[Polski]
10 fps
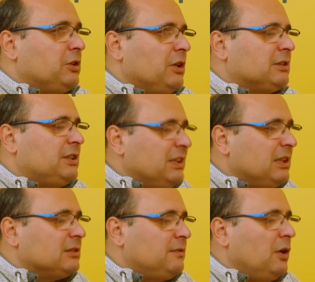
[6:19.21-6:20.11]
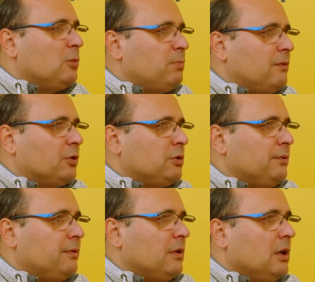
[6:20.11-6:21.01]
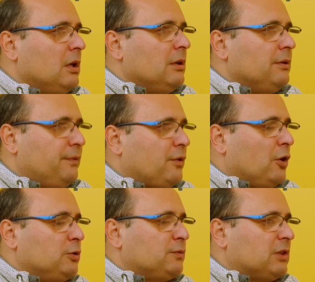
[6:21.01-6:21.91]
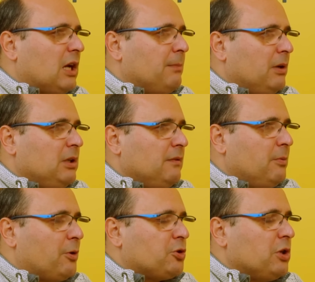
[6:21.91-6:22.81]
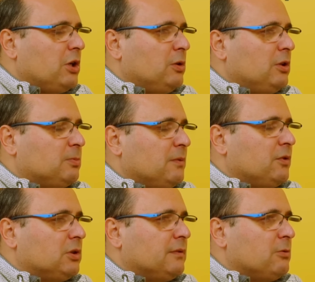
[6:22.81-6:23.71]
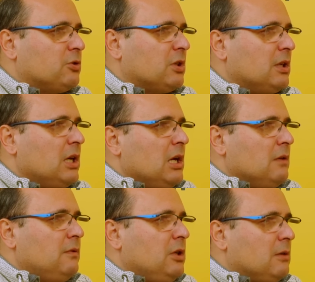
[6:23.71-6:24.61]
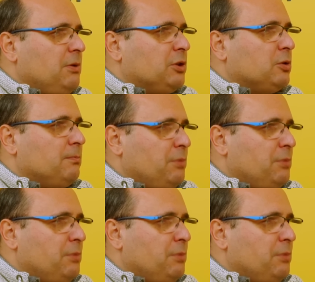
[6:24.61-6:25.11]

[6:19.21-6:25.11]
To jest jeden z wielu powodów, w końcówce kampanii wyborczej, który spowodował, że wynik PiSu